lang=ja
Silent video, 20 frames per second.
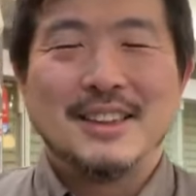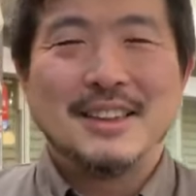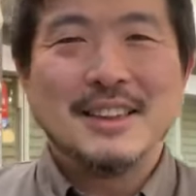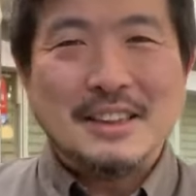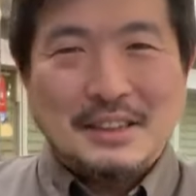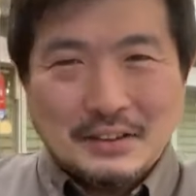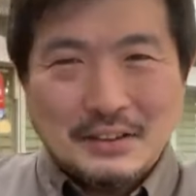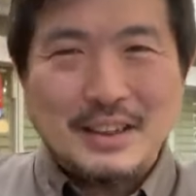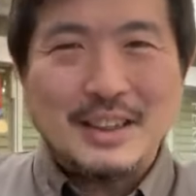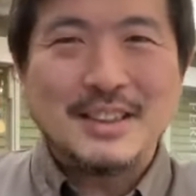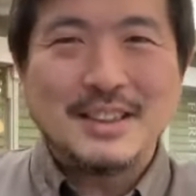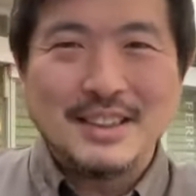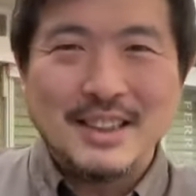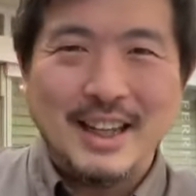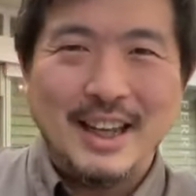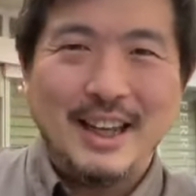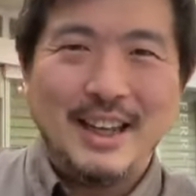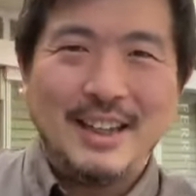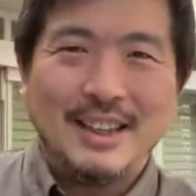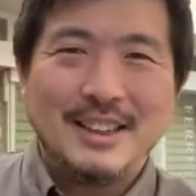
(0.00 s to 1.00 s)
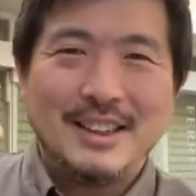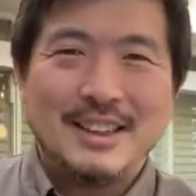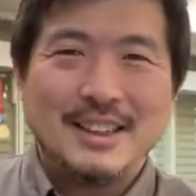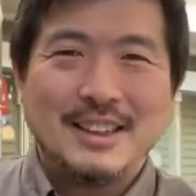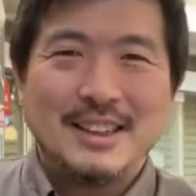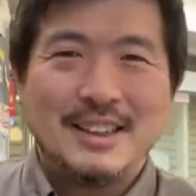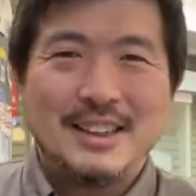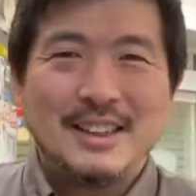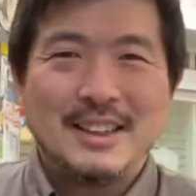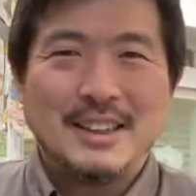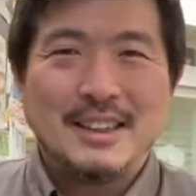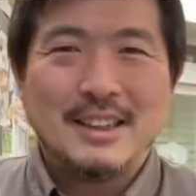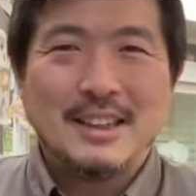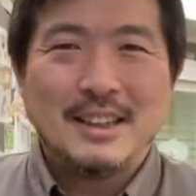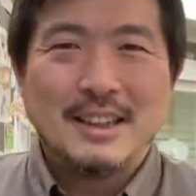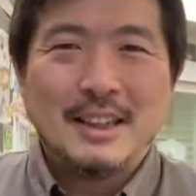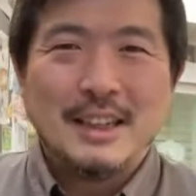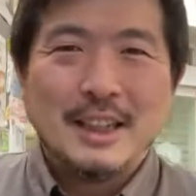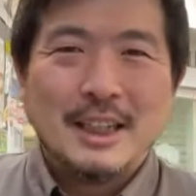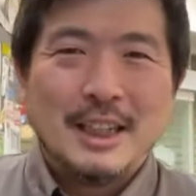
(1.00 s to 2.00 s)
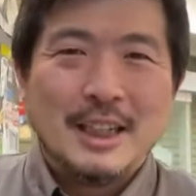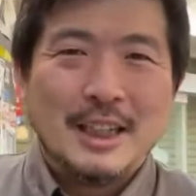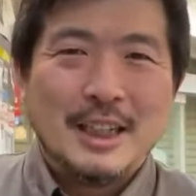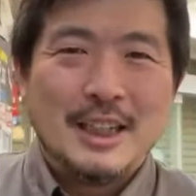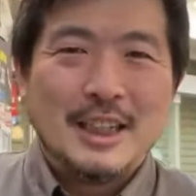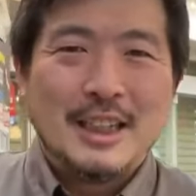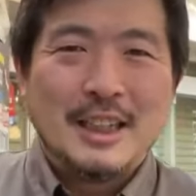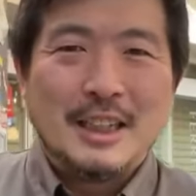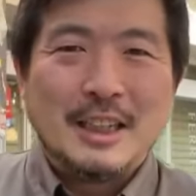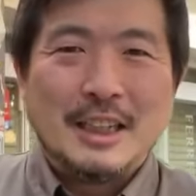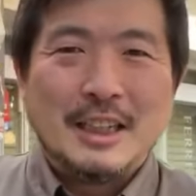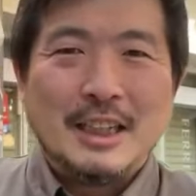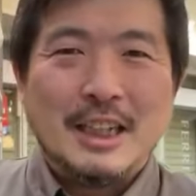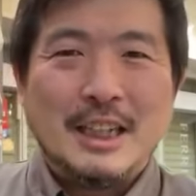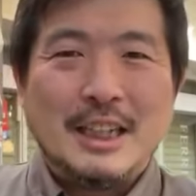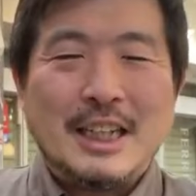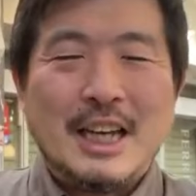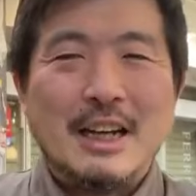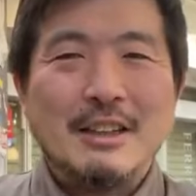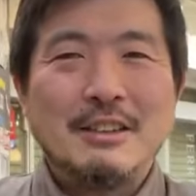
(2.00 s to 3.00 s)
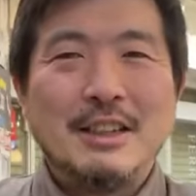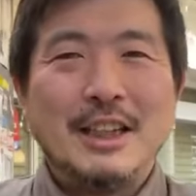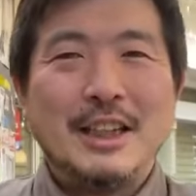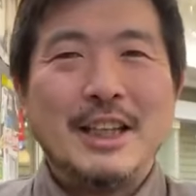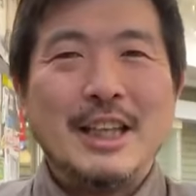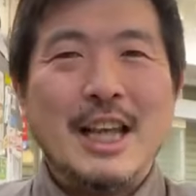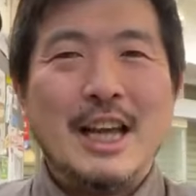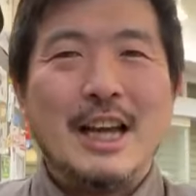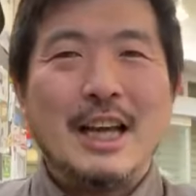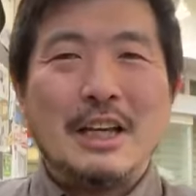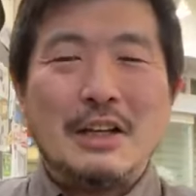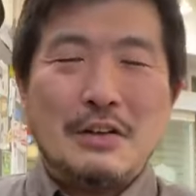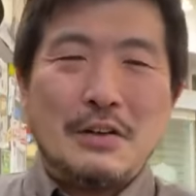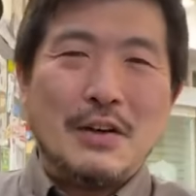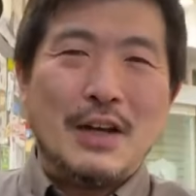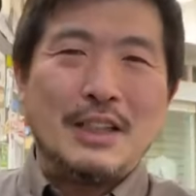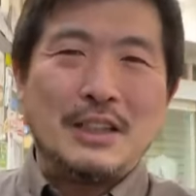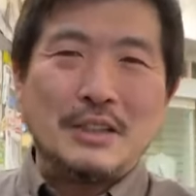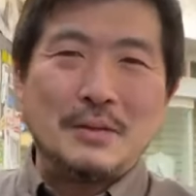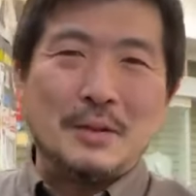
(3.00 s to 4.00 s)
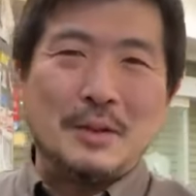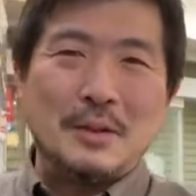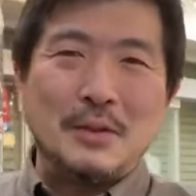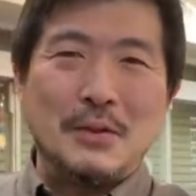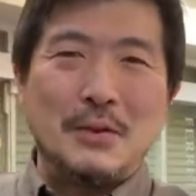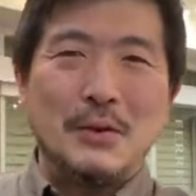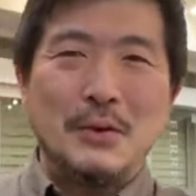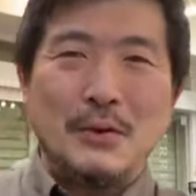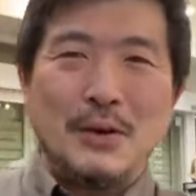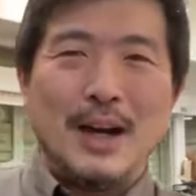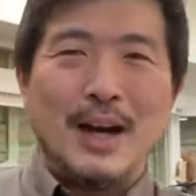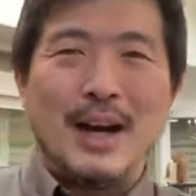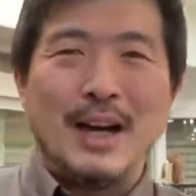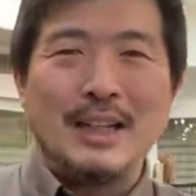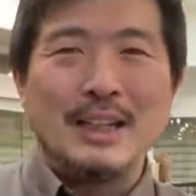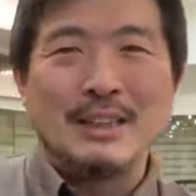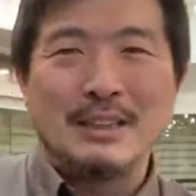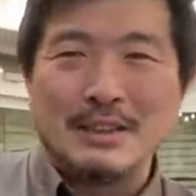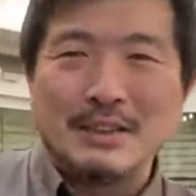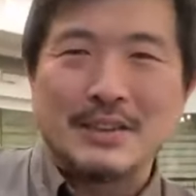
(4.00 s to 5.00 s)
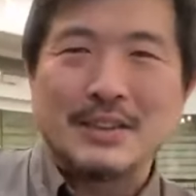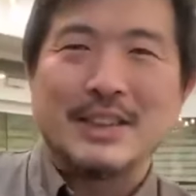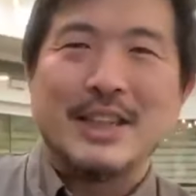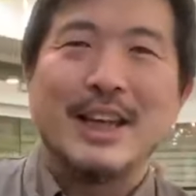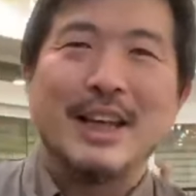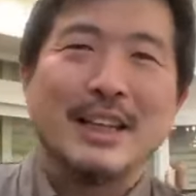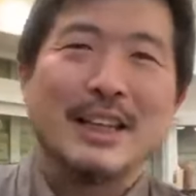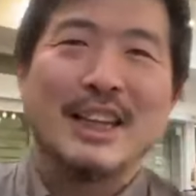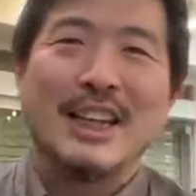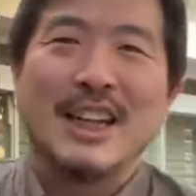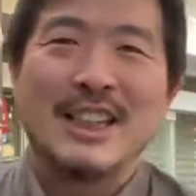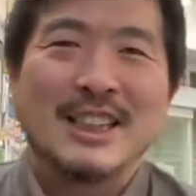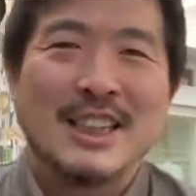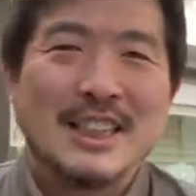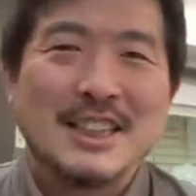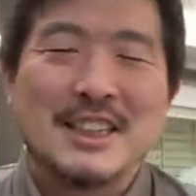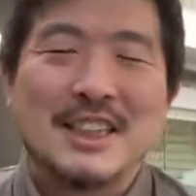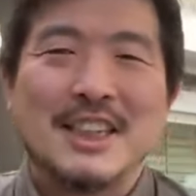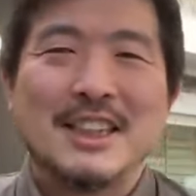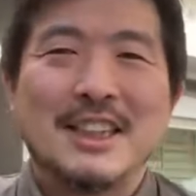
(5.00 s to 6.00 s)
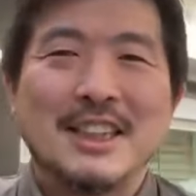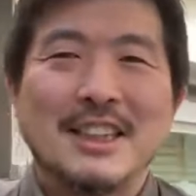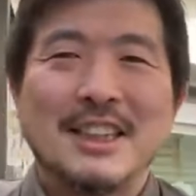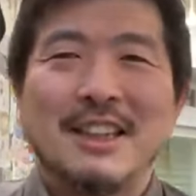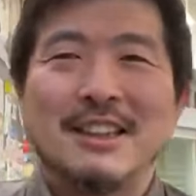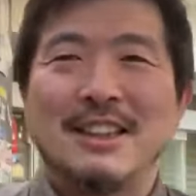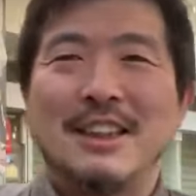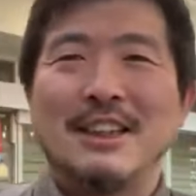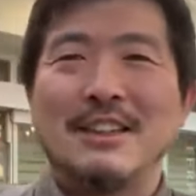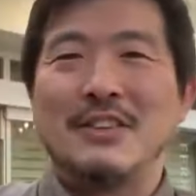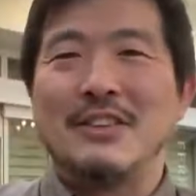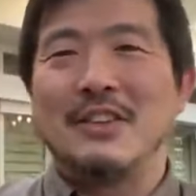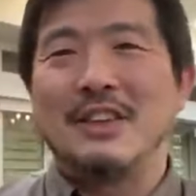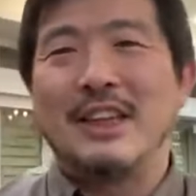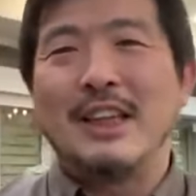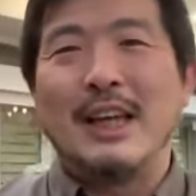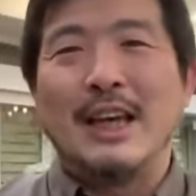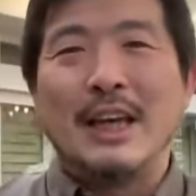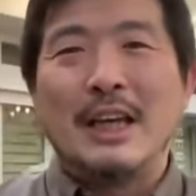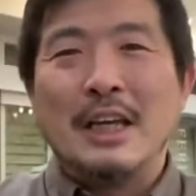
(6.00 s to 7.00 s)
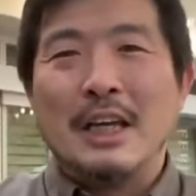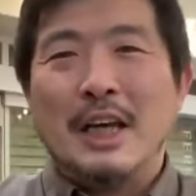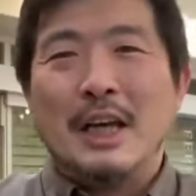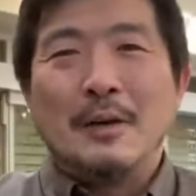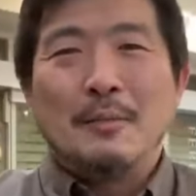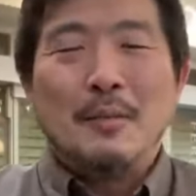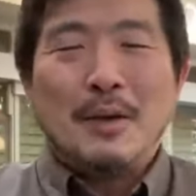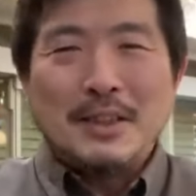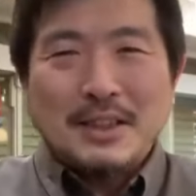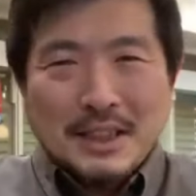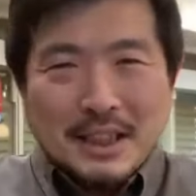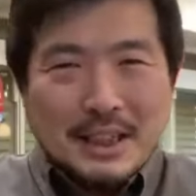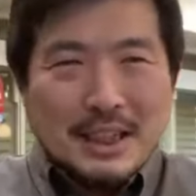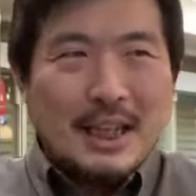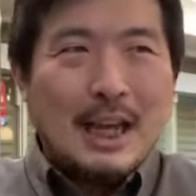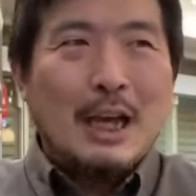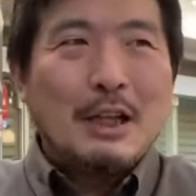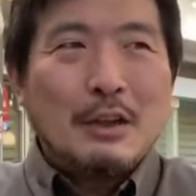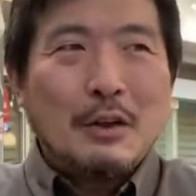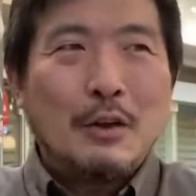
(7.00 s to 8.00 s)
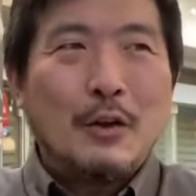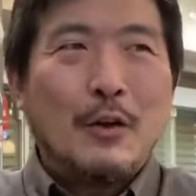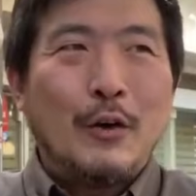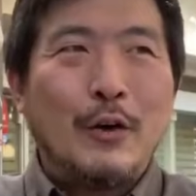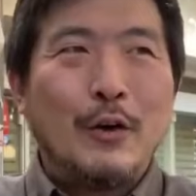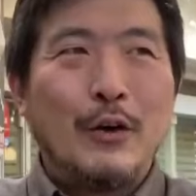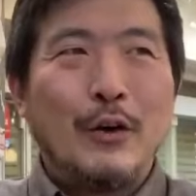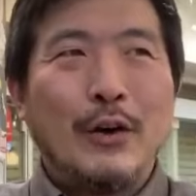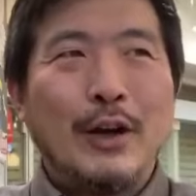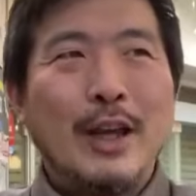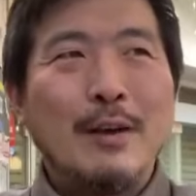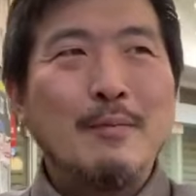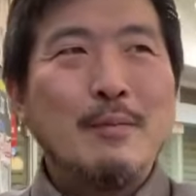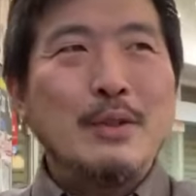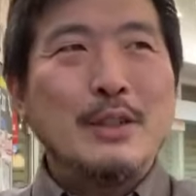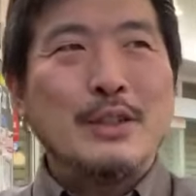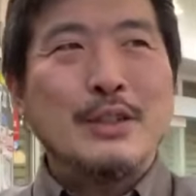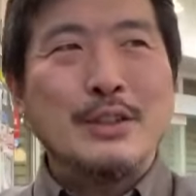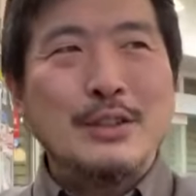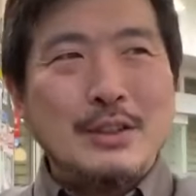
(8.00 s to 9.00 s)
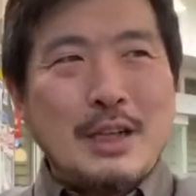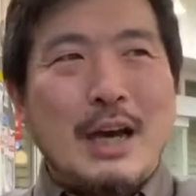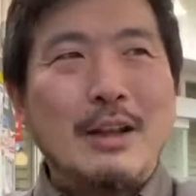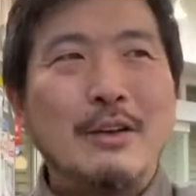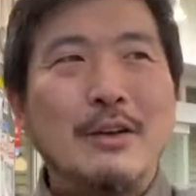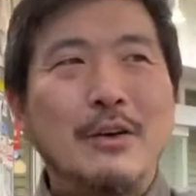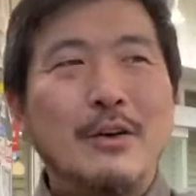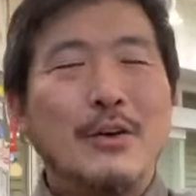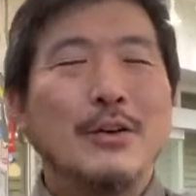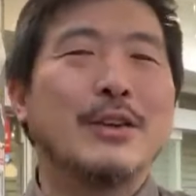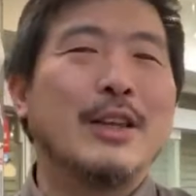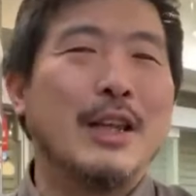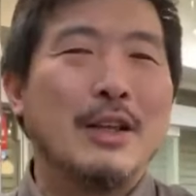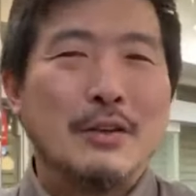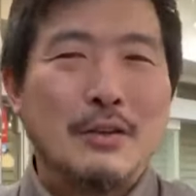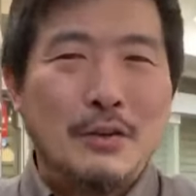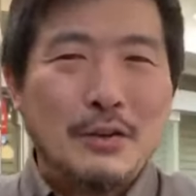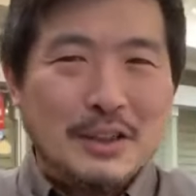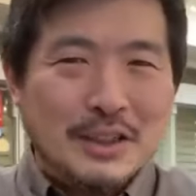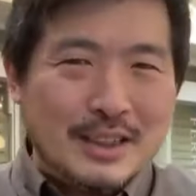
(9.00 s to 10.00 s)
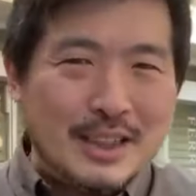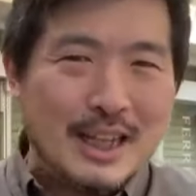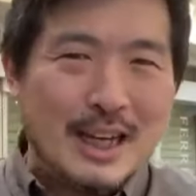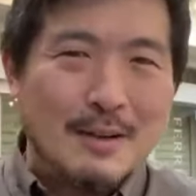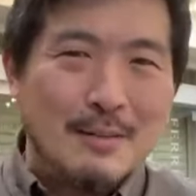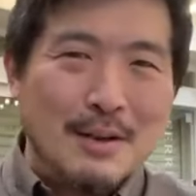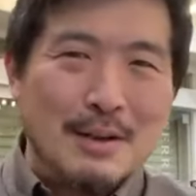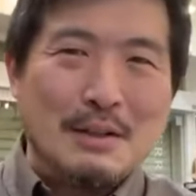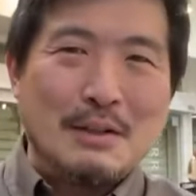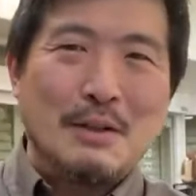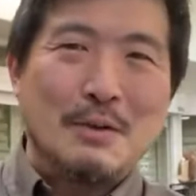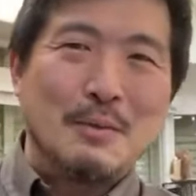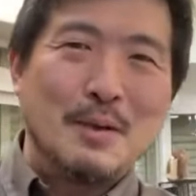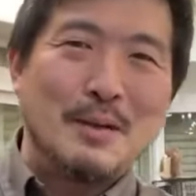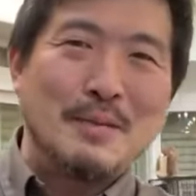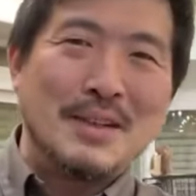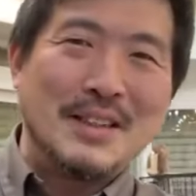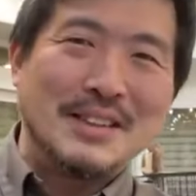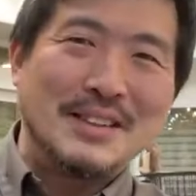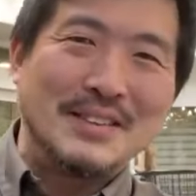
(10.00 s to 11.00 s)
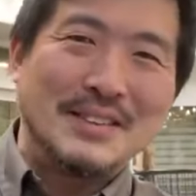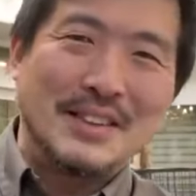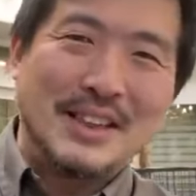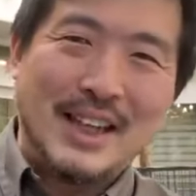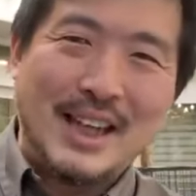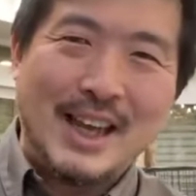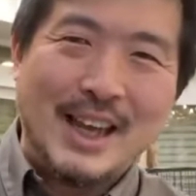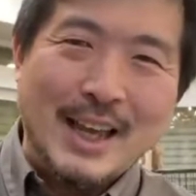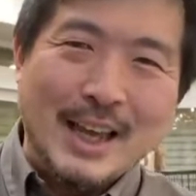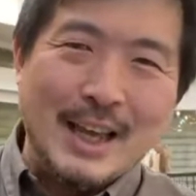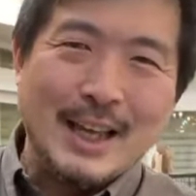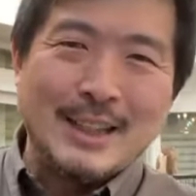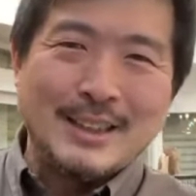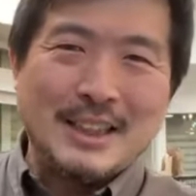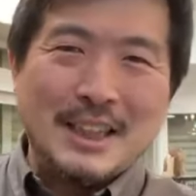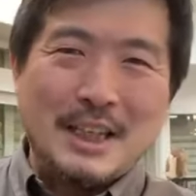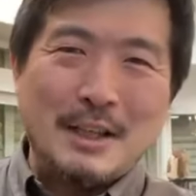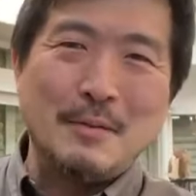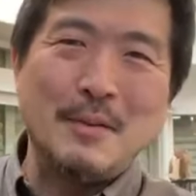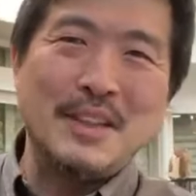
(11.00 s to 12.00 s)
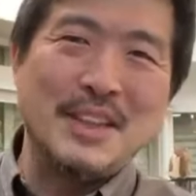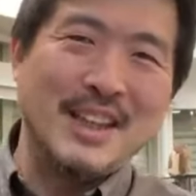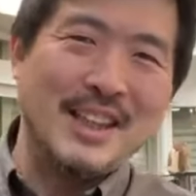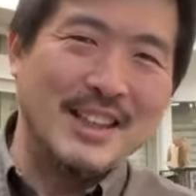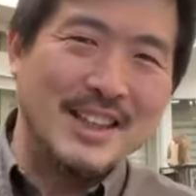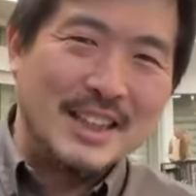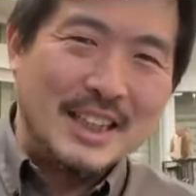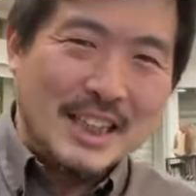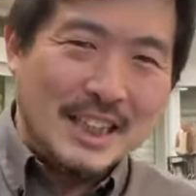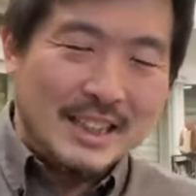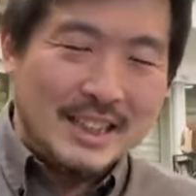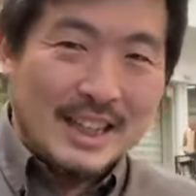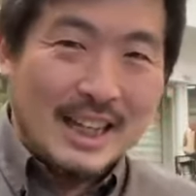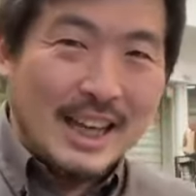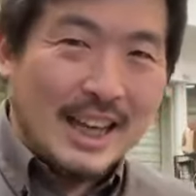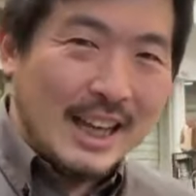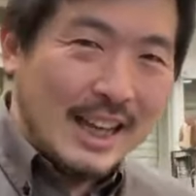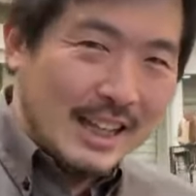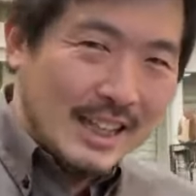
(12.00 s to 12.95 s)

そうですね、はい、で比較的なんかいろいろ遊び心がありつつでやってらさせていただいているので、まあ、ぜひ現物店頭に並べると思いますので、はい、ぜひ見ていただいて、